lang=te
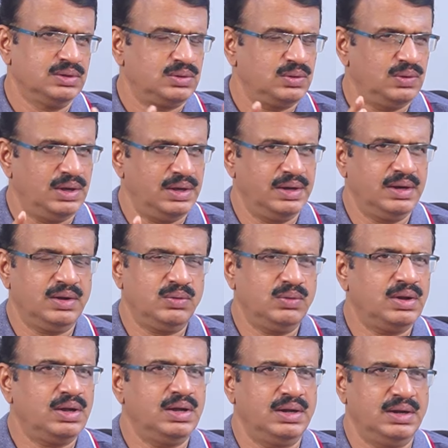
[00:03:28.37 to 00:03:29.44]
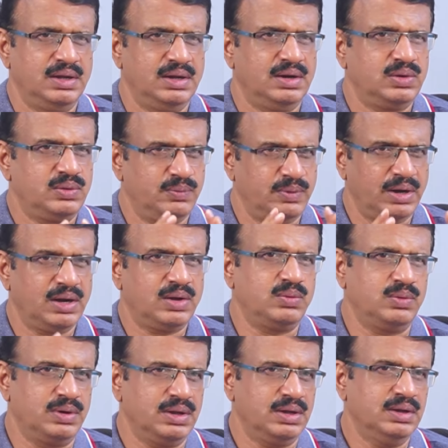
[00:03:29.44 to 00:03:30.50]
సో అయినా కూడా ఆయన అటు
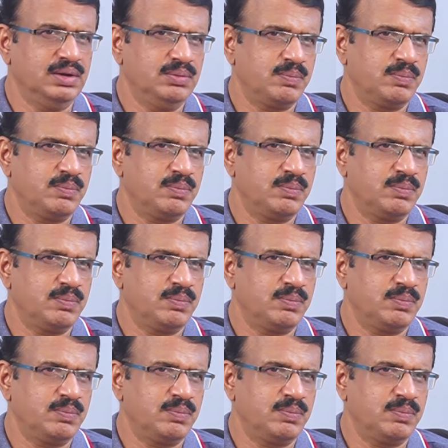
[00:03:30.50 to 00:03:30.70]
వెళ్లకుండా